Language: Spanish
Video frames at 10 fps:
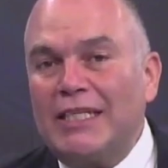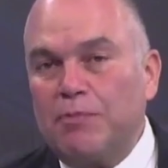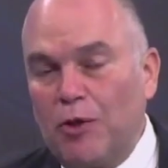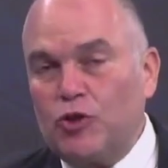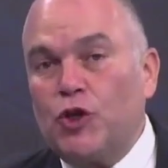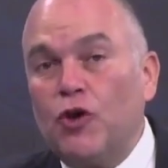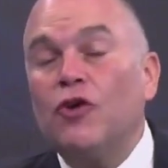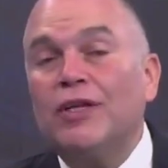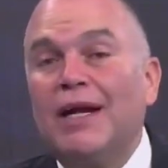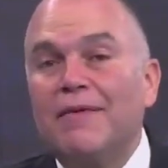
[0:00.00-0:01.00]
explosión
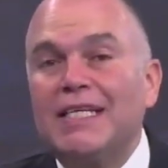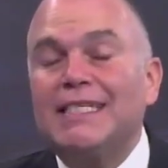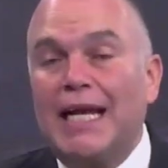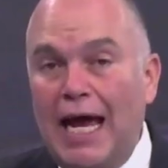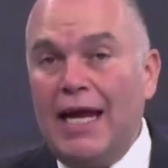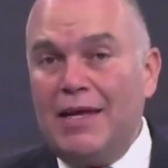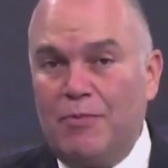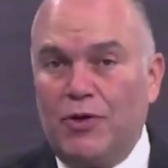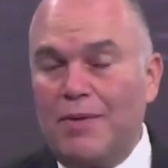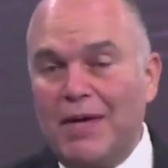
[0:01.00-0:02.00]
otra vez del
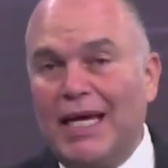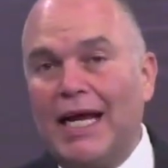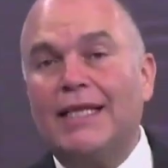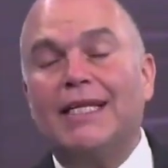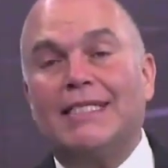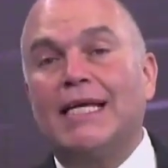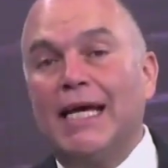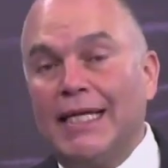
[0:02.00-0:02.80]
ánimo de migrantes,